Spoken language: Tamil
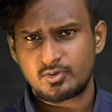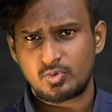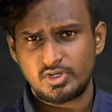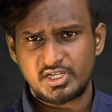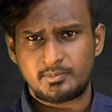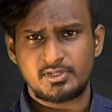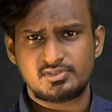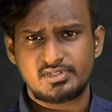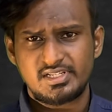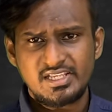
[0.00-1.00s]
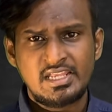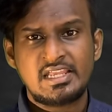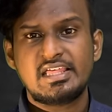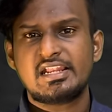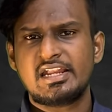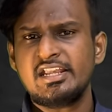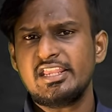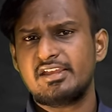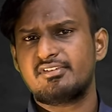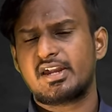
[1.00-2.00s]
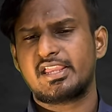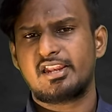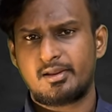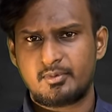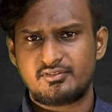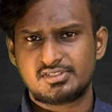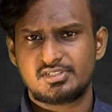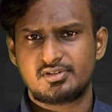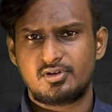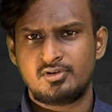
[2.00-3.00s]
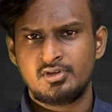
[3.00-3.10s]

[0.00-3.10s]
ஒன்று அப்படின்னு சொல்லி ரெண்டு ஏவுகணைகளை நம்ம வச்சுருக்கோம்